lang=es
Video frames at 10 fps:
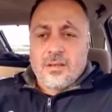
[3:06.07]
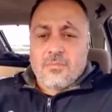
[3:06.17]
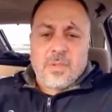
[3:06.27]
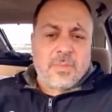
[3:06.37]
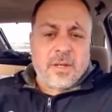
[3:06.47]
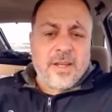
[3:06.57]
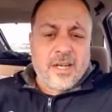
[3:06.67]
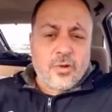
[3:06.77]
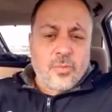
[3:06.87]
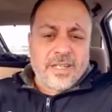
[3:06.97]
Mi primera
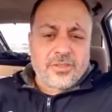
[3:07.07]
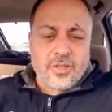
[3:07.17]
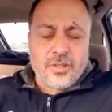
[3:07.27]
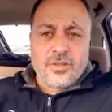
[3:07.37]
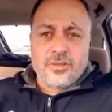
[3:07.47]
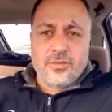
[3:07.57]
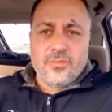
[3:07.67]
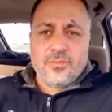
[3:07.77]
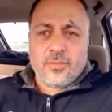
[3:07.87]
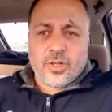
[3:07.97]
agrupación,
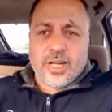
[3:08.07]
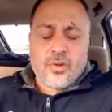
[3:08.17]
porque